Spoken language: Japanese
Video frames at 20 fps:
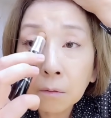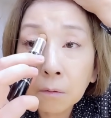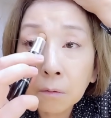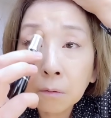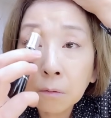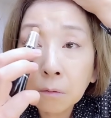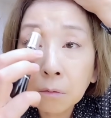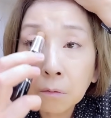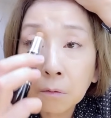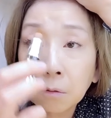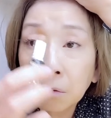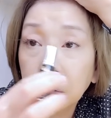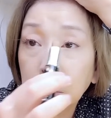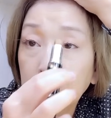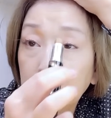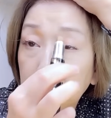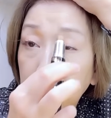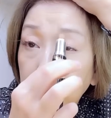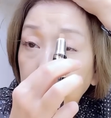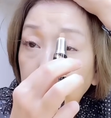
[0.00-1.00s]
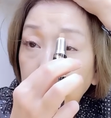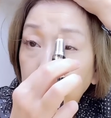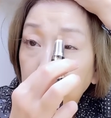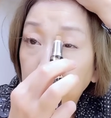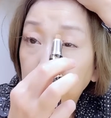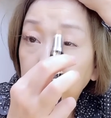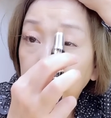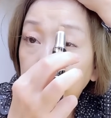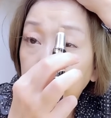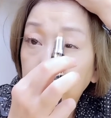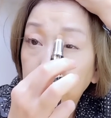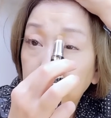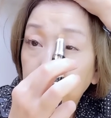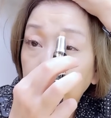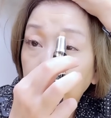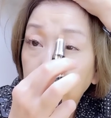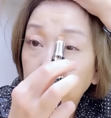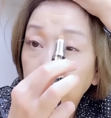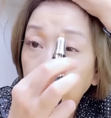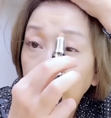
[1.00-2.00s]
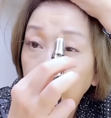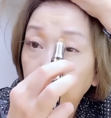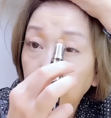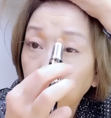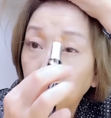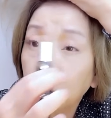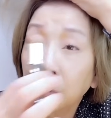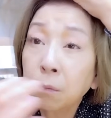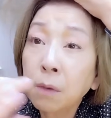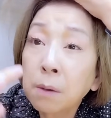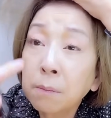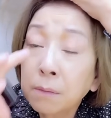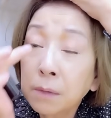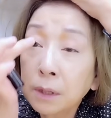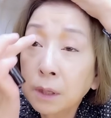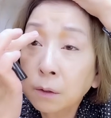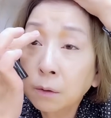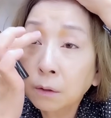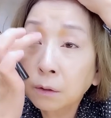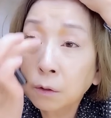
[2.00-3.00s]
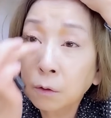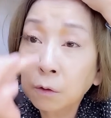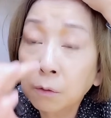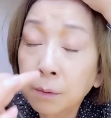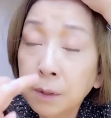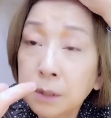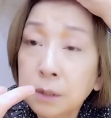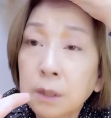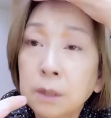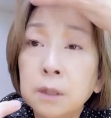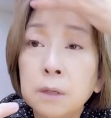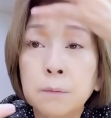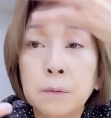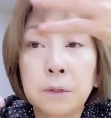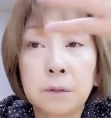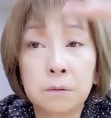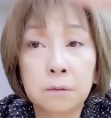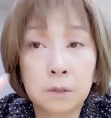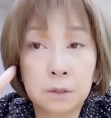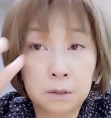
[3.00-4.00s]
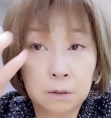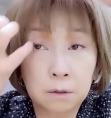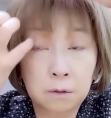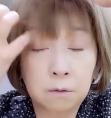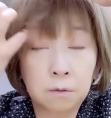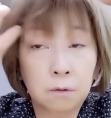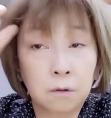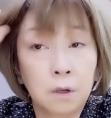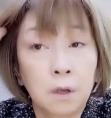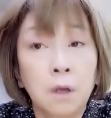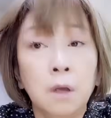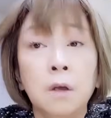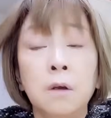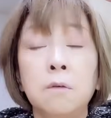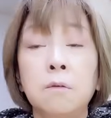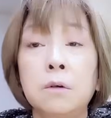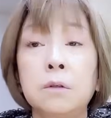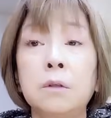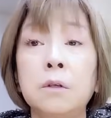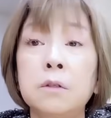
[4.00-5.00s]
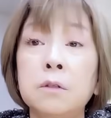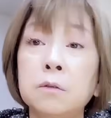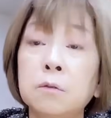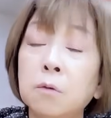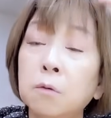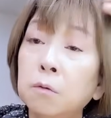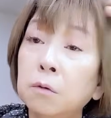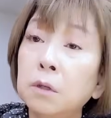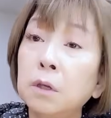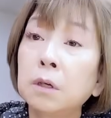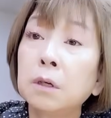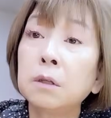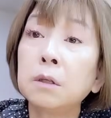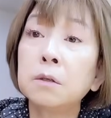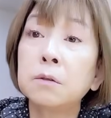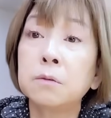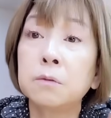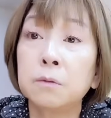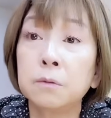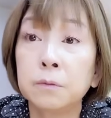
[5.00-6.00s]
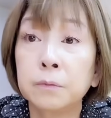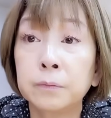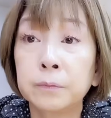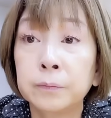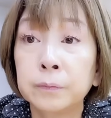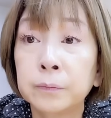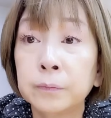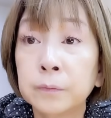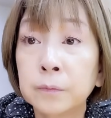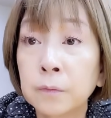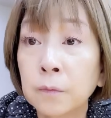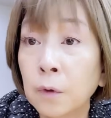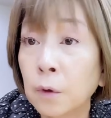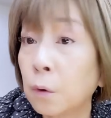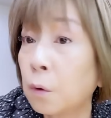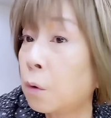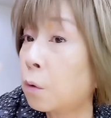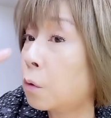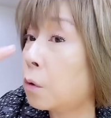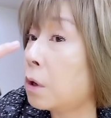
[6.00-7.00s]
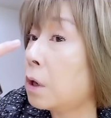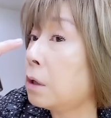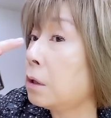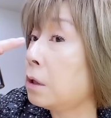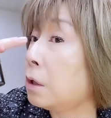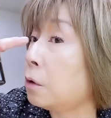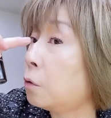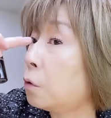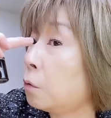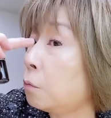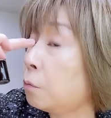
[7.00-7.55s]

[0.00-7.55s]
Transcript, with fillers: ここにノーズを入れて、で、このまんまね、こうやって伸ばす方もいるんですけど、私ここだけです。ここがね、